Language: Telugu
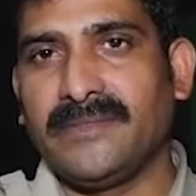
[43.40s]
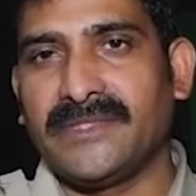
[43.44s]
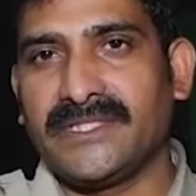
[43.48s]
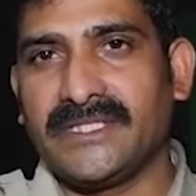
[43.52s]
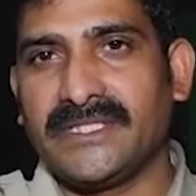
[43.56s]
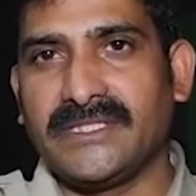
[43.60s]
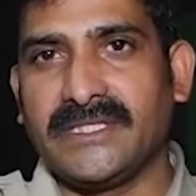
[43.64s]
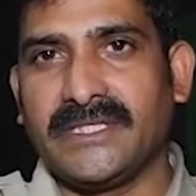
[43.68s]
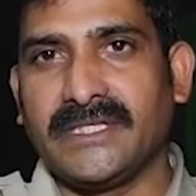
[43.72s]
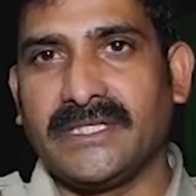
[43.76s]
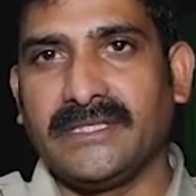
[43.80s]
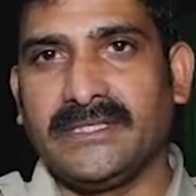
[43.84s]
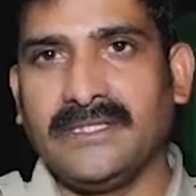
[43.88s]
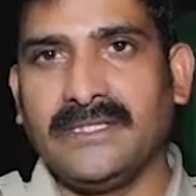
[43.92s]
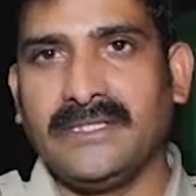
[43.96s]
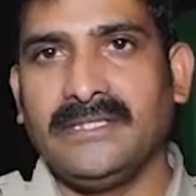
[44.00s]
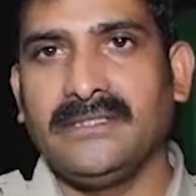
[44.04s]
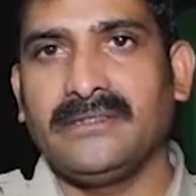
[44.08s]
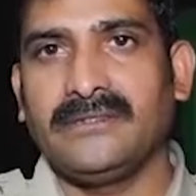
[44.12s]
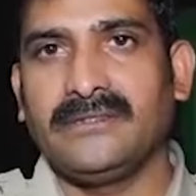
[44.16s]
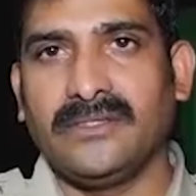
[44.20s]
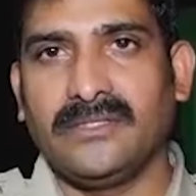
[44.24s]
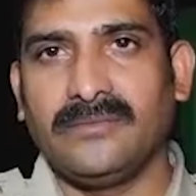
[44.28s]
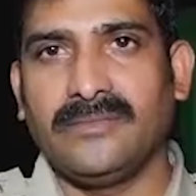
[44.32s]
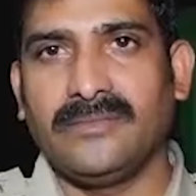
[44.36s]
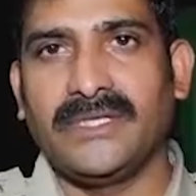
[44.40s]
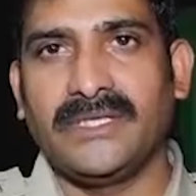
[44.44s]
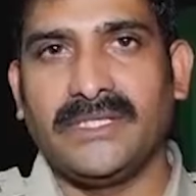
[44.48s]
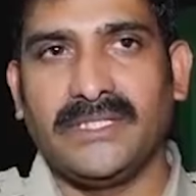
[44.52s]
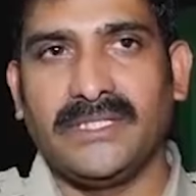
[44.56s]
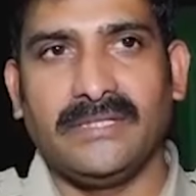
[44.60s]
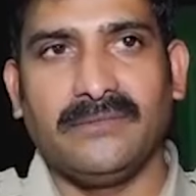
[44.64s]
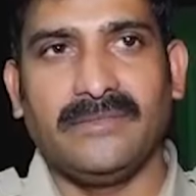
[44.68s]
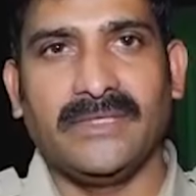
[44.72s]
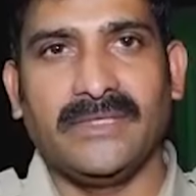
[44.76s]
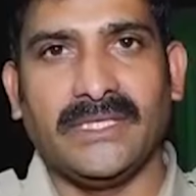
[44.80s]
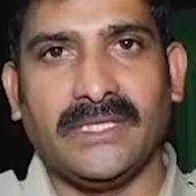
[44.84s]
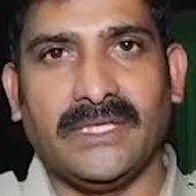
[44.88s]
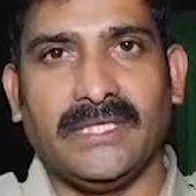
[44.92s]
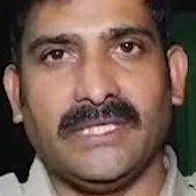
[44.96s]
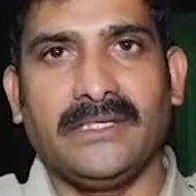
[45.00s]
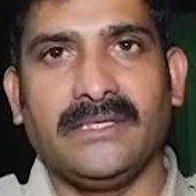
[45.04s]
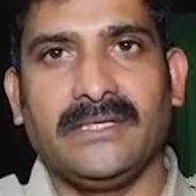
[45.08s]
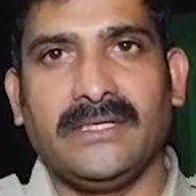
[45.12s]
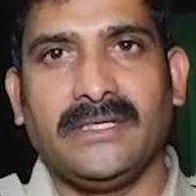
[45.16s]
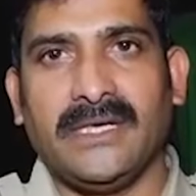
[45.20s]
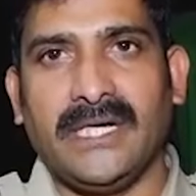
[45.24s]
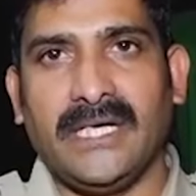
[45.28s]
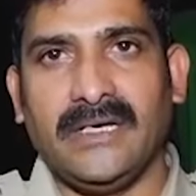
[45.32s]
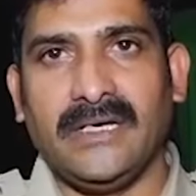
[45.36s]
పంపించడం జరిగింది తదుపరి దీని మీద
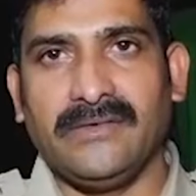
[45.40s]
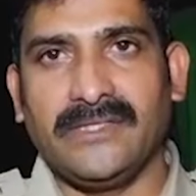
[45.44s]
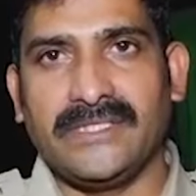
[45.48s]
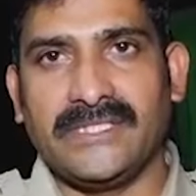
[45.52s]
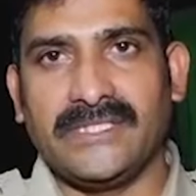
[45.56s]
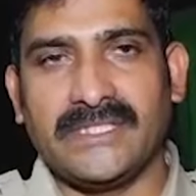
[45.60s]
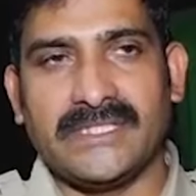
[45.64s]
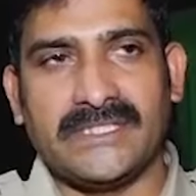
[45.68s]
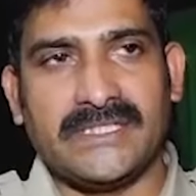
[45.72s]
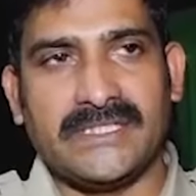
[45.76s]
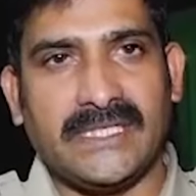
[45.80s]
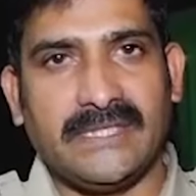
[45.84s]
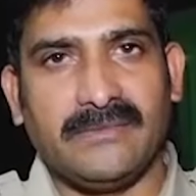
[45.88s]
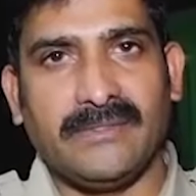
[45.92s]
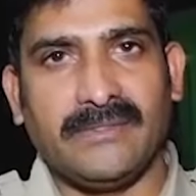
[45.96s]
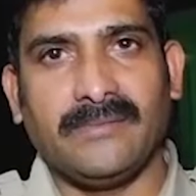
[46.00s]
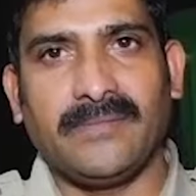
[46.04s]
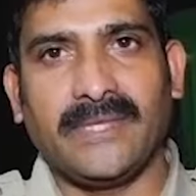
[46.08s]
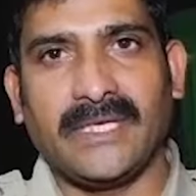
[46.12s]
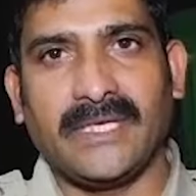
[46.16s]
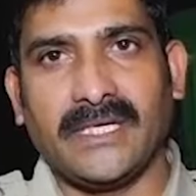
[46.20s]
ఆమె ఇచ్చిన స్టేట్మెంట్